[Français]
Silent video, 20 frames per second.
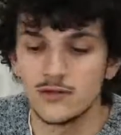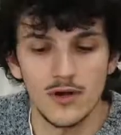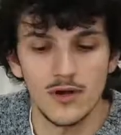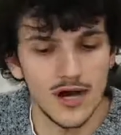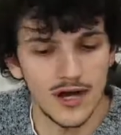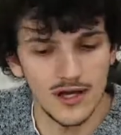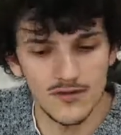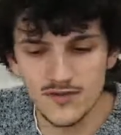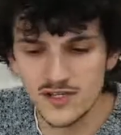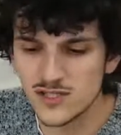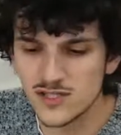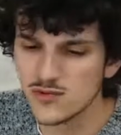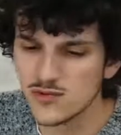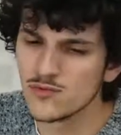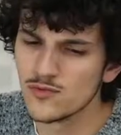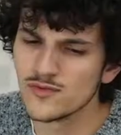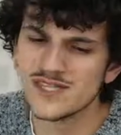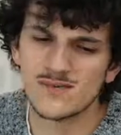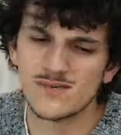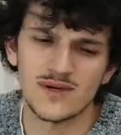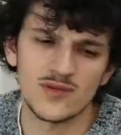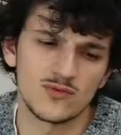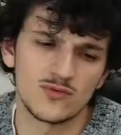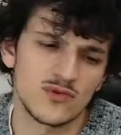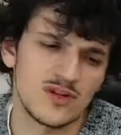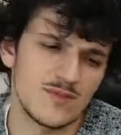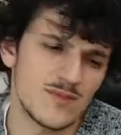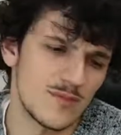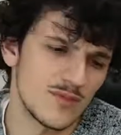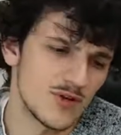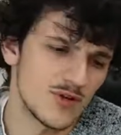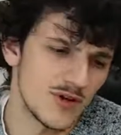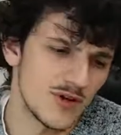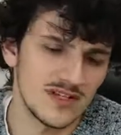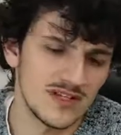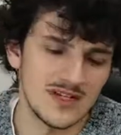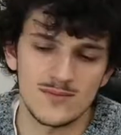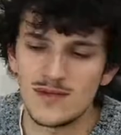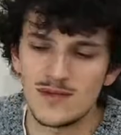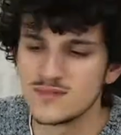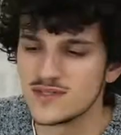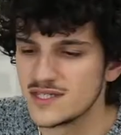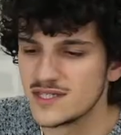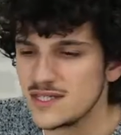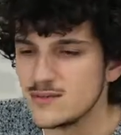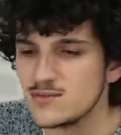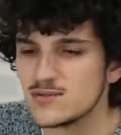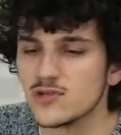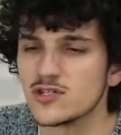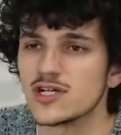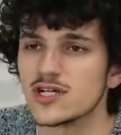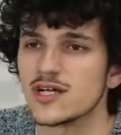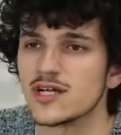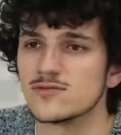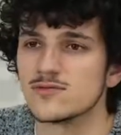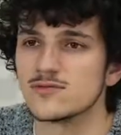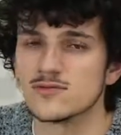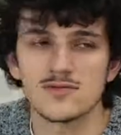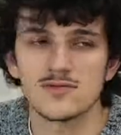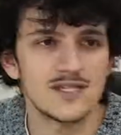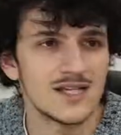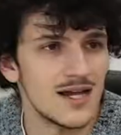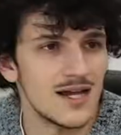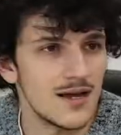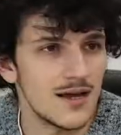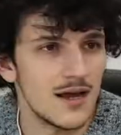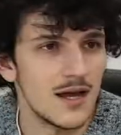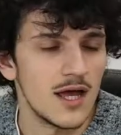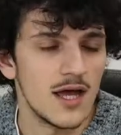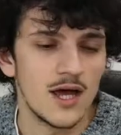de la réflexion. C'est pas du tout les mêmes codes et les mêmes cibles sur chaque réseau social.